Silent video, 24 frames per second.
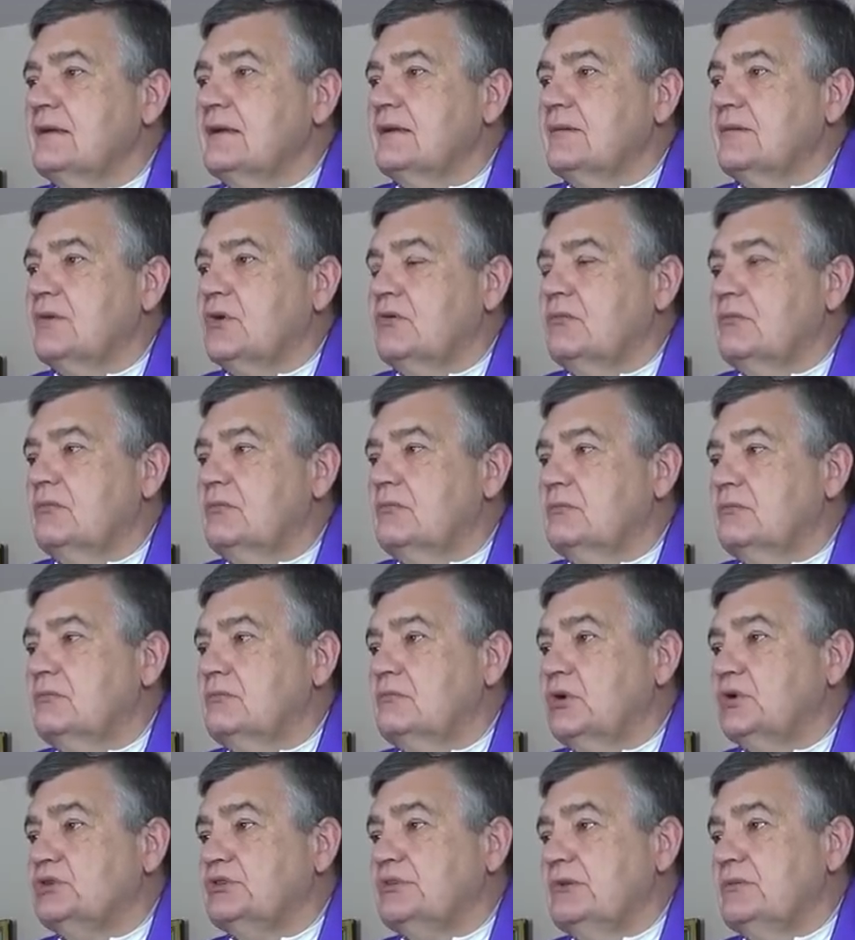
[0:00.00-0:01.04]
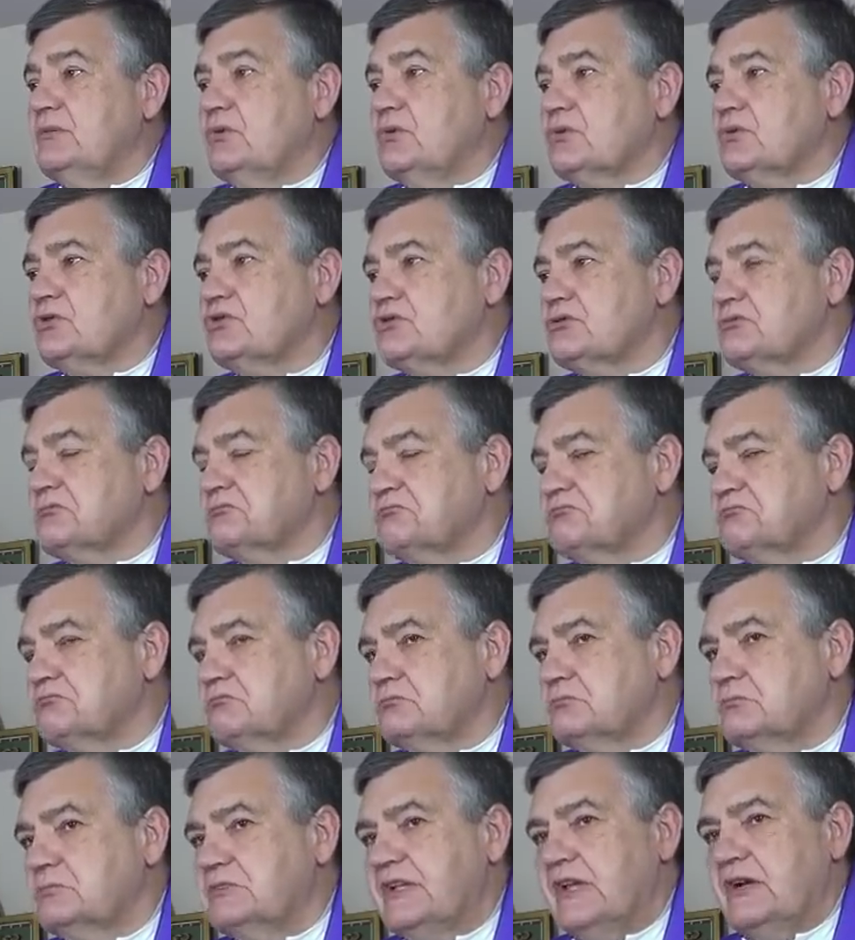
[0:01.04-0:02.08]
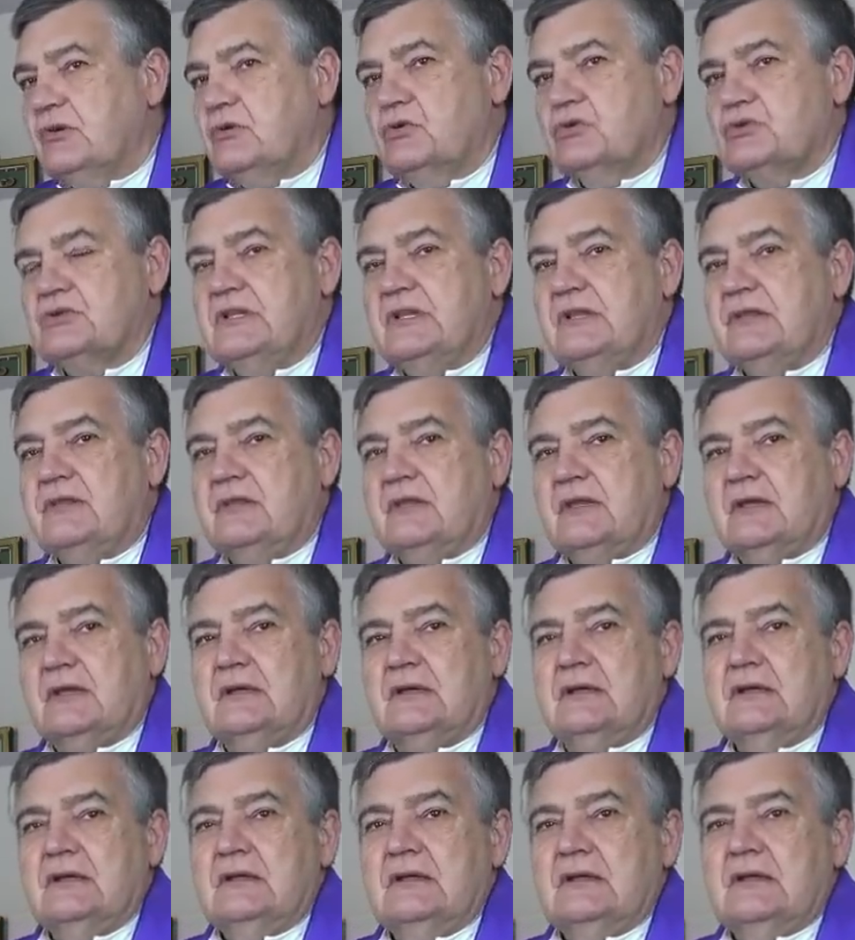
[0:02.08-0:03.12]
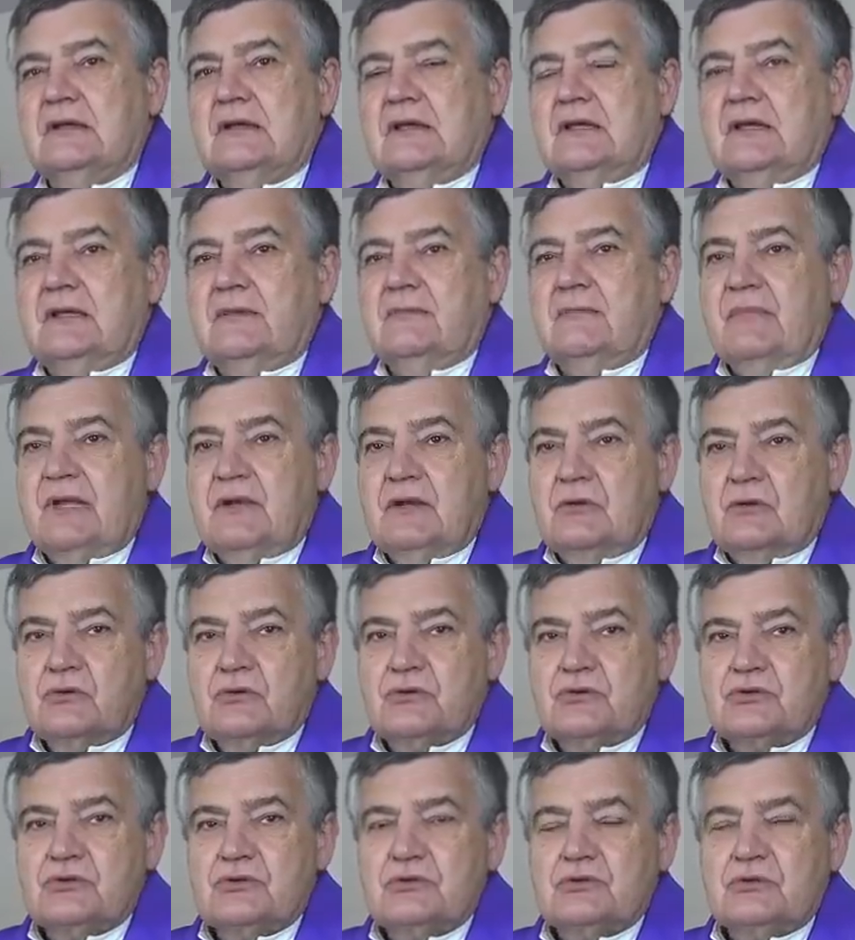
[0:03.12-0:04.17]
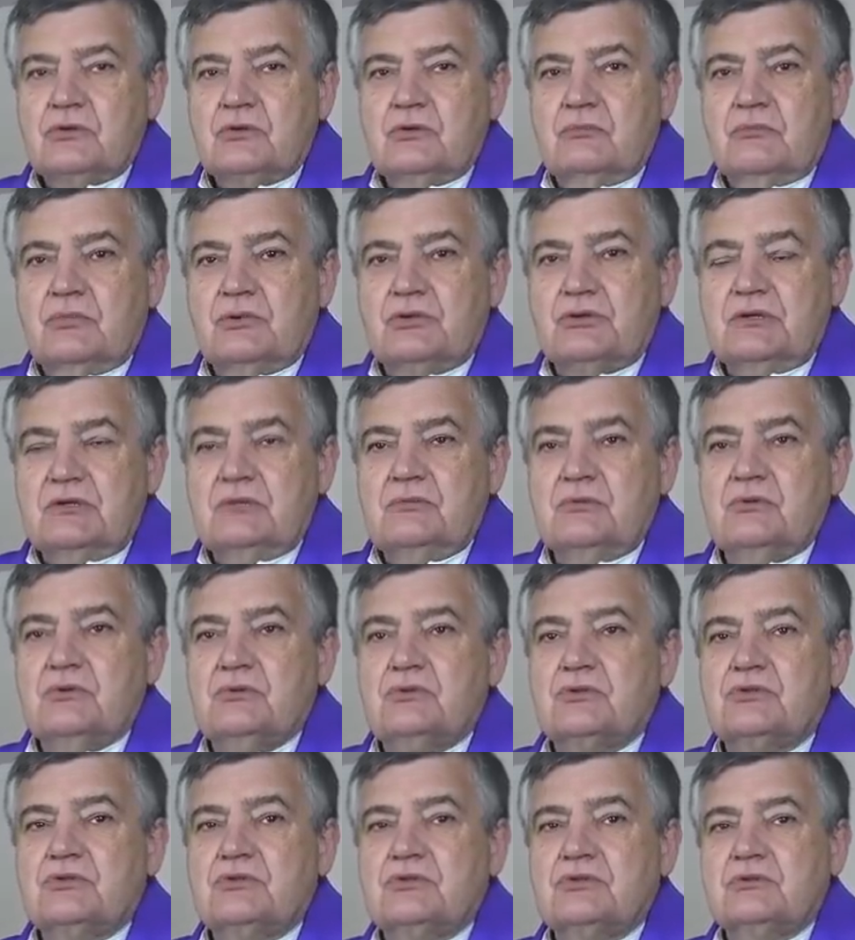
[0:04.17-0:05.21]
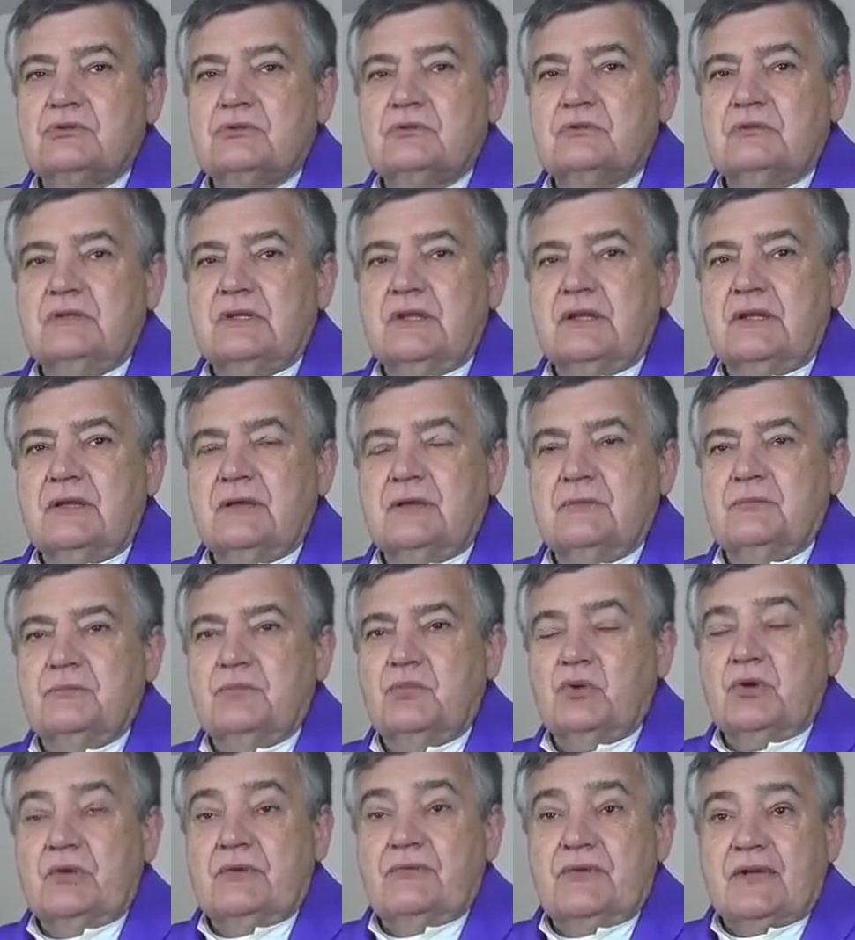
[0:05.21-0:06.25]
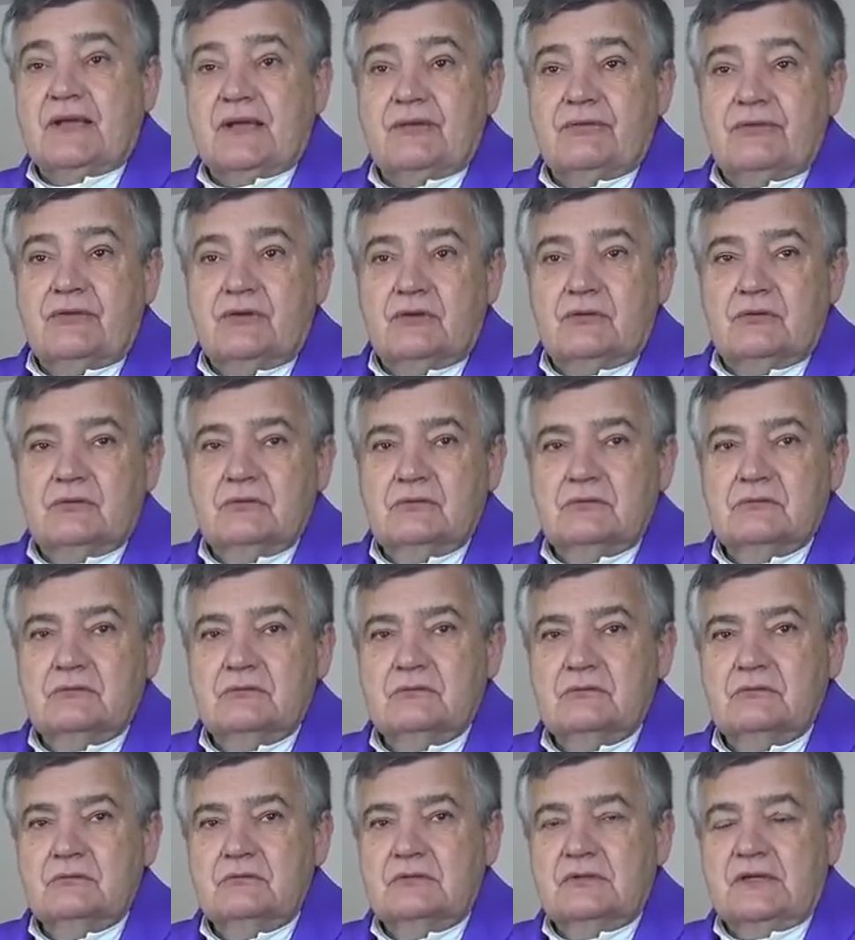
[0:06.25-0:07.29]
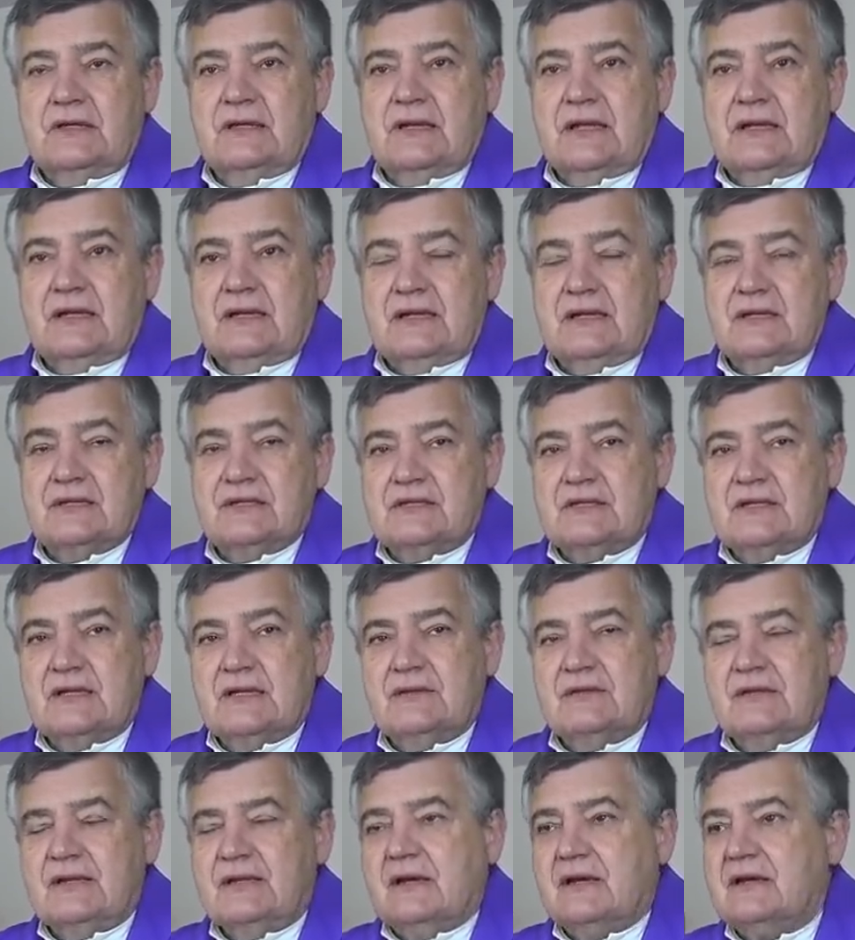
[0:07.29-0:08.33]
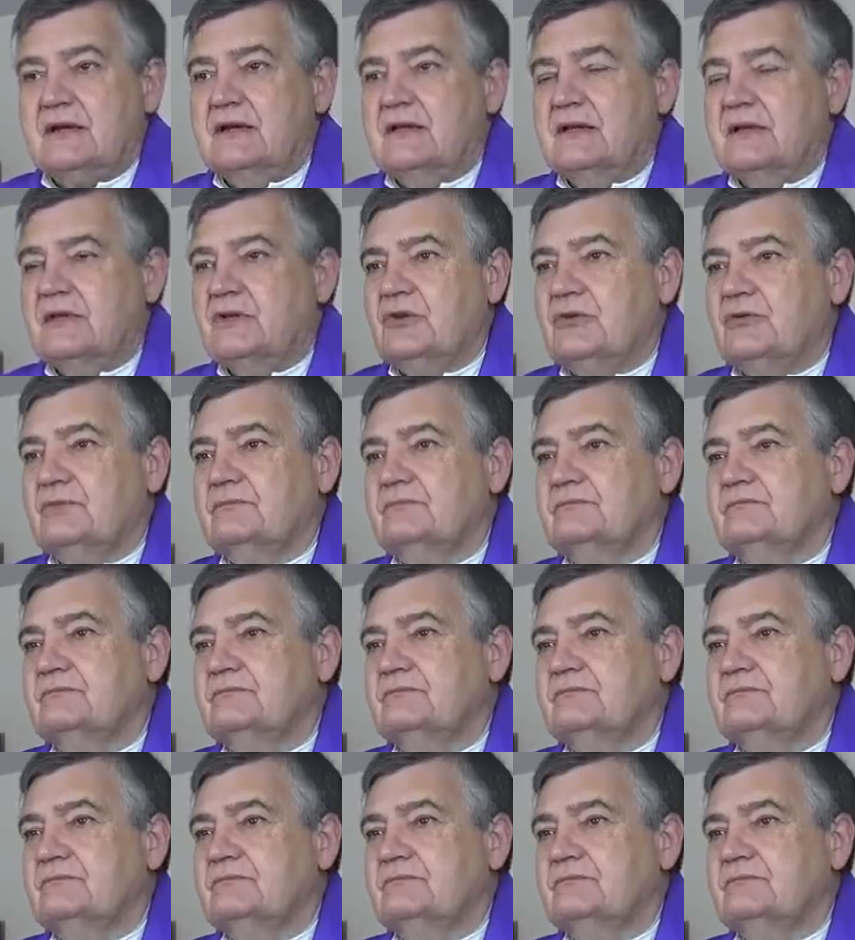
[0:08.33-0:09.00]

con motivos de justicia y menos con motivos de purificación de la iglesia, de la religión.